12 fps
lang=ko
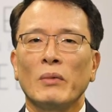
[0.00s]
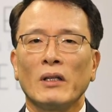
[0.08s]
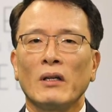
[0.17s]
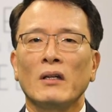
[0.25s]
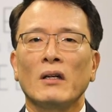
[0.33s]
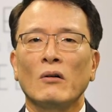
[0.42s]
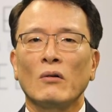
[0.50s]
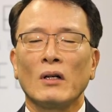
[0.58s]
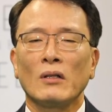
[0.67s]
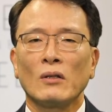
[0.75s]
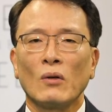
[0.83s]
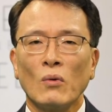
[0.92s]
베델이라고
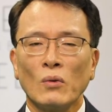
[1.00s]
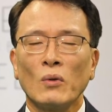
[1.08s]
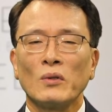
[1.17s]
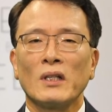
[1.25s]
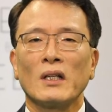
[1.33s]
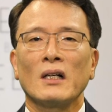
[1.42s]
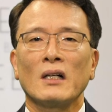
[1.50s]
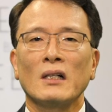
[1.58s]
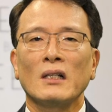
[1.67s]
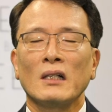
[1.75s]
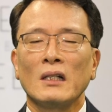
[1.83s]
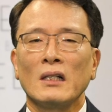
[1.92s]
하는
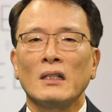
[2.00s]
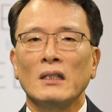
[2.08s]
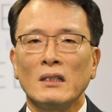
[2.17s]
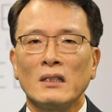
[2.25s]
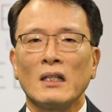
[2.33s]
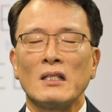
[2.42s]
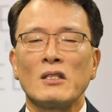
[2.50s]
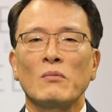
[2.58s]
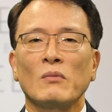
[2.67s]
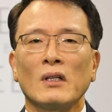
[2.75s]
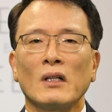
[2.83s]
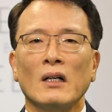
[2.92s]
공동체가 있지
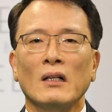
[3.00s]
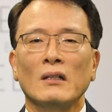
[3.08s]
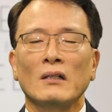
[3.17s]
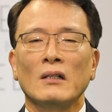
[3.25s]
않습니까?